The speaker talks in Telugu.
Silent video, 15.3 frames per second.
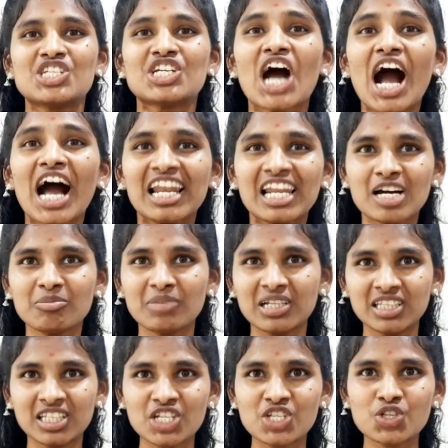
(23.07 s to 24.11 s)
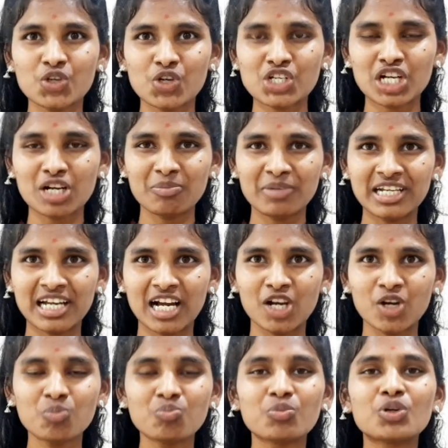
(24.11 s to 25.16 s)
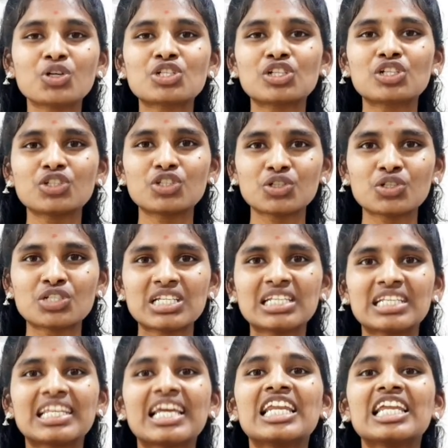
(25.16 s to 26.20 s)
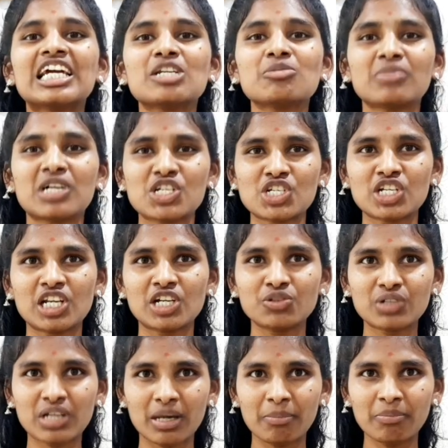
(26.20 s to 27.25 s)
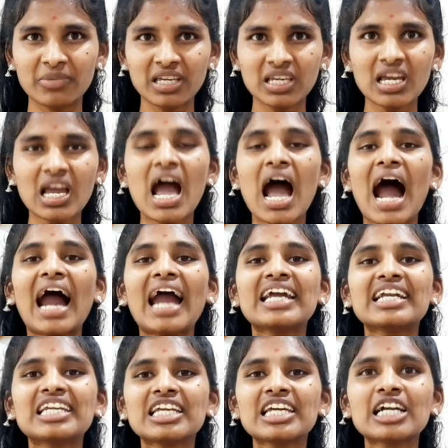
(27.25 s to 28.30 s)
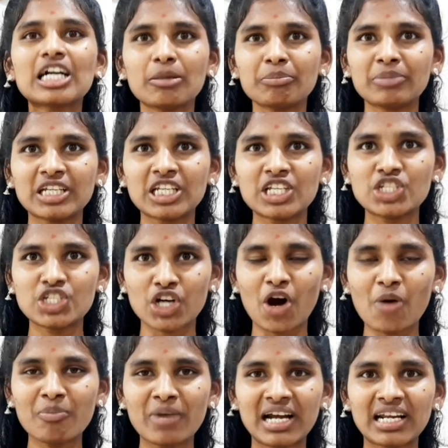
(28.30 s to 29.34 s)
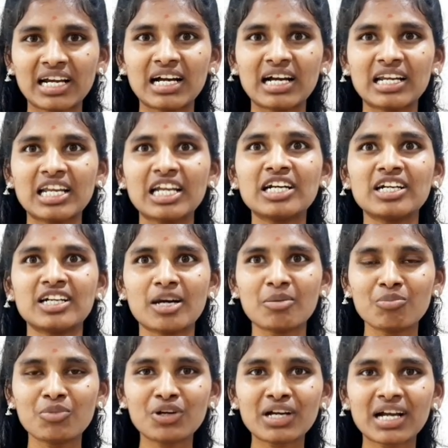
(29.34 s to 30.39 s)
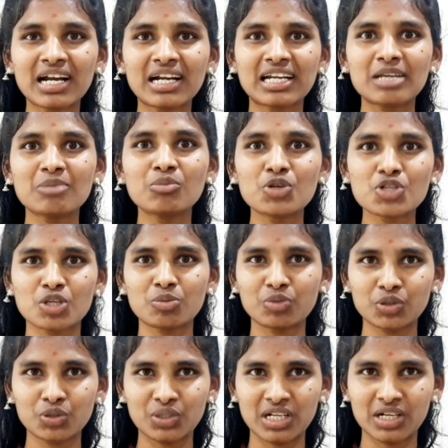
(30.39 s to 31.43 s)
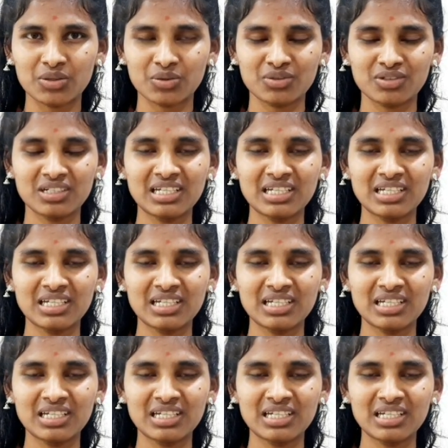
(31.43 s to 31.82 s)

చాలామంది సోషల్ మీడియాలో పోస్టులు చూసి తెలియని మనుషులను నమ్మి ఐటీ కంపెనీ జాబ్ అనగానే డబ్బులు కట్టి మోసపోతున్నారు